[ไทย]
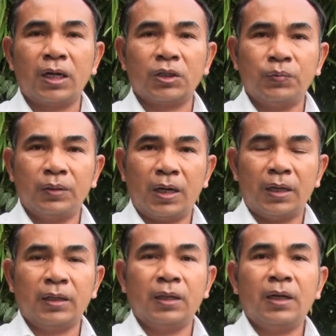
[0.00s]
ราชวิทยา
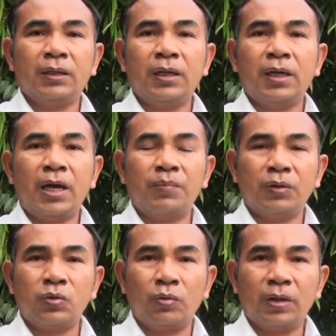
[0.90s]
ลัย ที่ให้พ
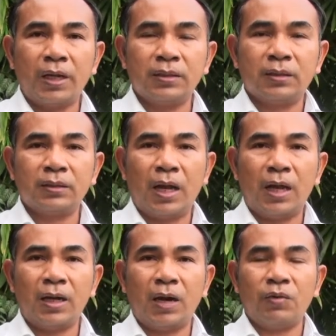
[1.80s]
ระสงฆ์ได้ศึกษา
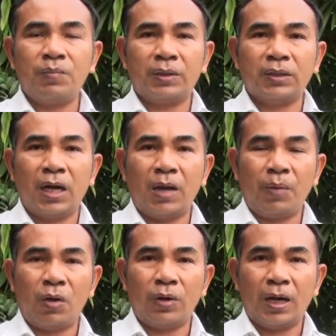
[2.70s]
หลักวิปัสนา
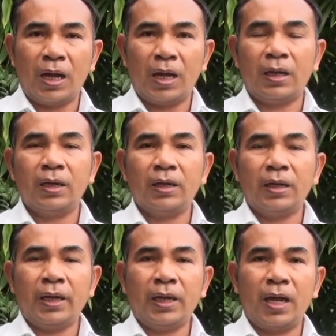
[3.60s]
ภาวนา
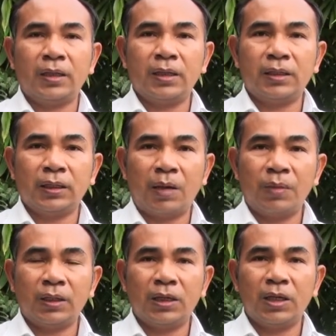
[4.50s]
ในการที่จะ
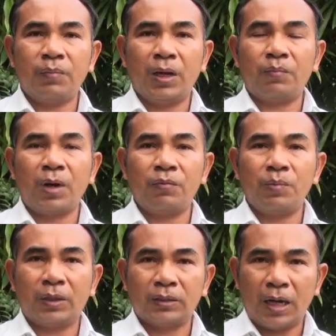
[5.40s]
ทำหน้าที่เป็นพระ
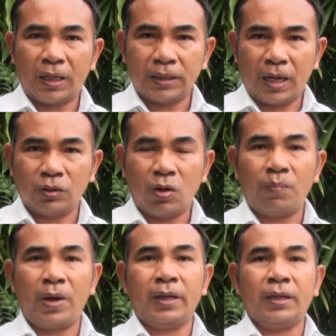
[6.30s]
วิปัสนาจารย์ต่อ
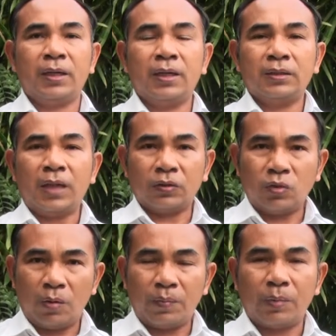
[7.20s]
ไปสั่ง
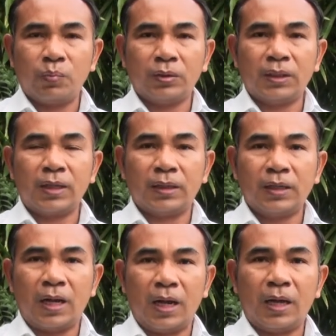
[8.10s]
สอนพระพุทธศา
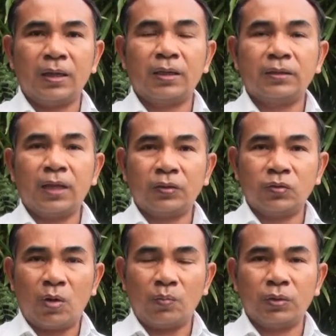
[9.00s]
สนา สั่ง
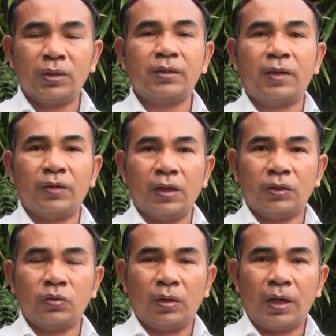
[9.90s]
สอนพุทธศาสนิ
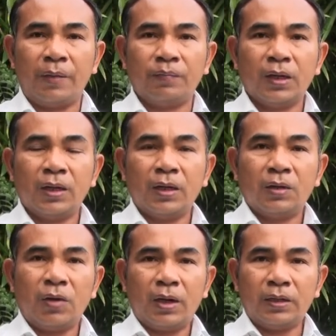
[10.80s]
กชนครับ
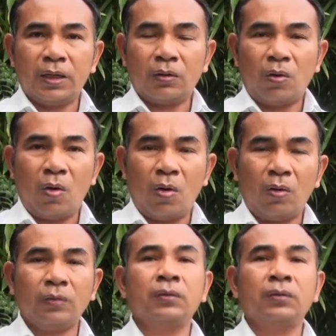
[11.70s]
รายละเอียดของ